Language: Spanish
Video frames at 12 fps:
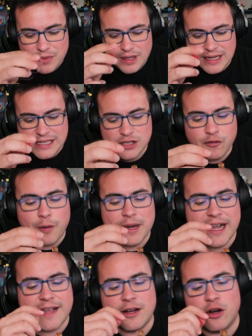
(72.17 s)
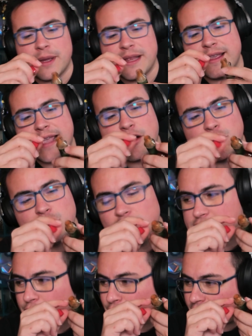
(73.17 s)
Esto el fabricante lo vende ya con un
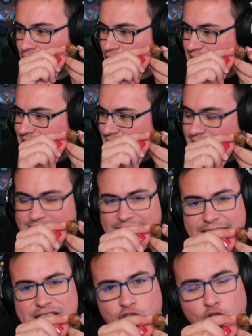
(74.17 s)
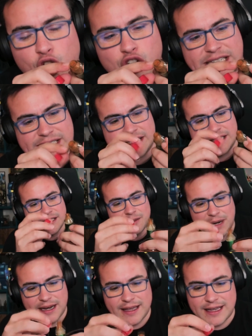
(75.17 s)
dosificador que sale, salen solo gotas,
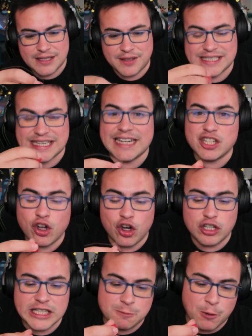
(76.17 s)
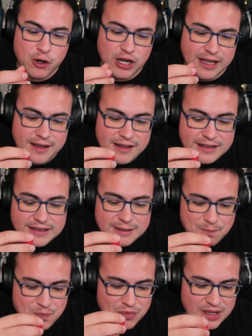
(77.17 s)
¿vale? Es decir, salen solo gotas porque
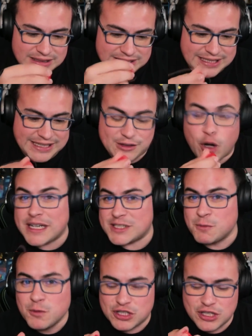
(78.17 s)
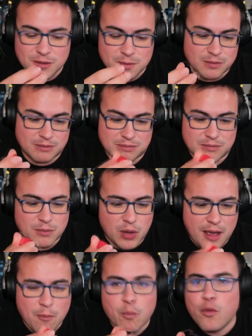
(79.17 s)
si tomas mucho,
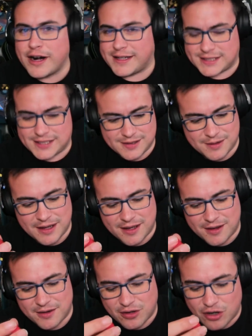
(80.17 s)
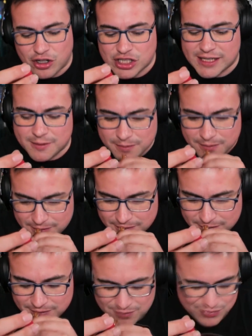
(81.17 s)
eh, mueres. Eh, no sé...
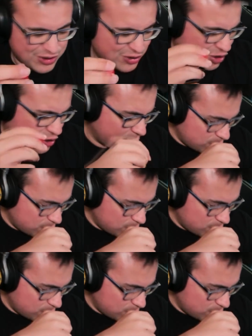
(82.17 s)
Dios,